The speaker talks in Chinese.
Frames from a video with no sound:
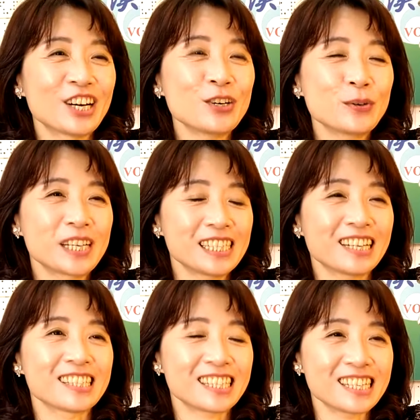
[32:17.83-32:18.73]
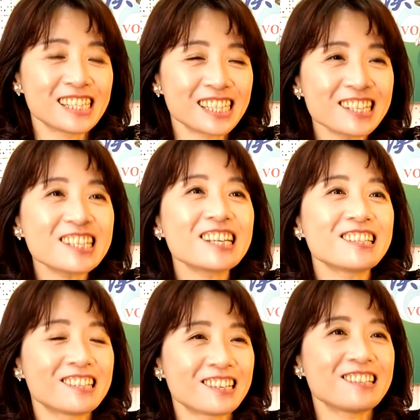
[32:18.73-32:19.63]
然后我也想真真正
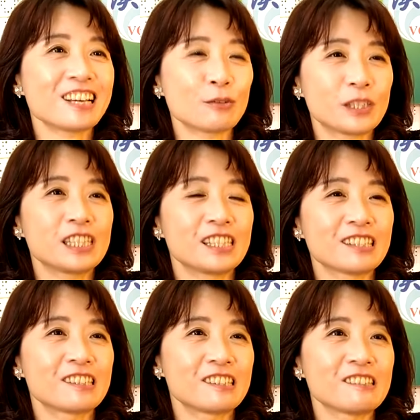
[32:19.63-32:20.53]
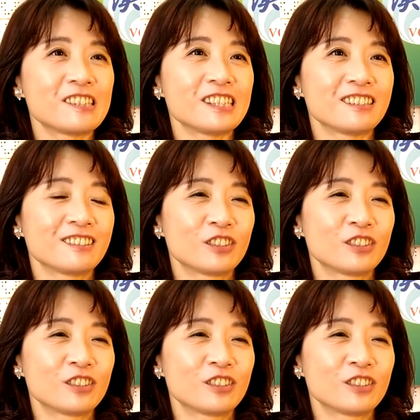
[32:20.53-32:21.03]
的增加我自己的自信。